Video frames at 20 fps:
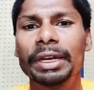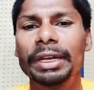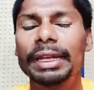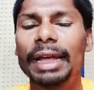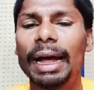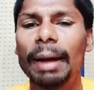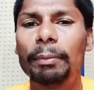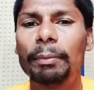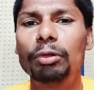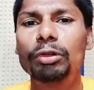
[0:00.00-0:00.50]

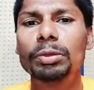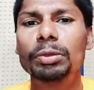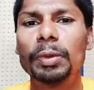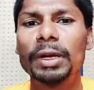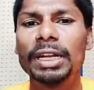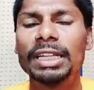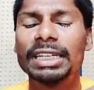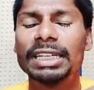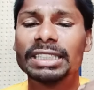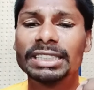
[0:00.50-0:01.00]
या भूत
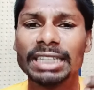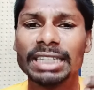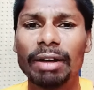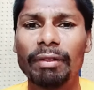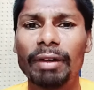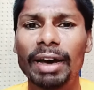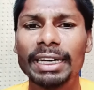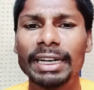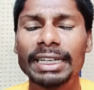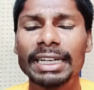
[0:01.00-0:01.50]
प्रेत का
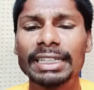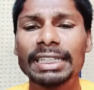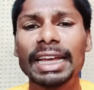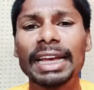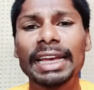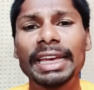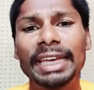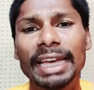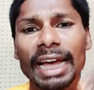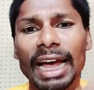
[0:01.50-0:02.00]
सवारी आता
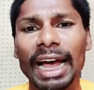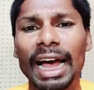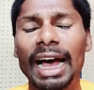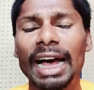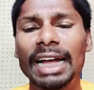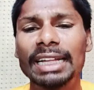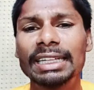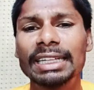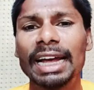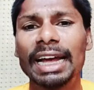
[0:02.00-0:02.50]
है क्या
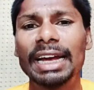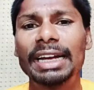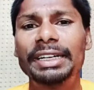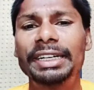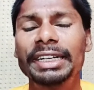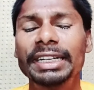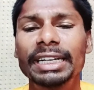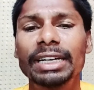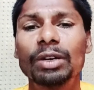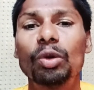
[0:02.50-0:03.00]
आता है
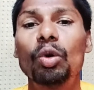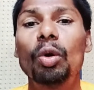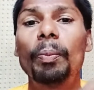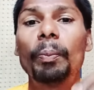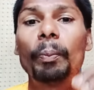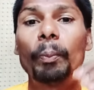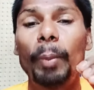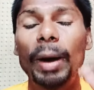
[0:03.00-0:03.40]
ठीक है वो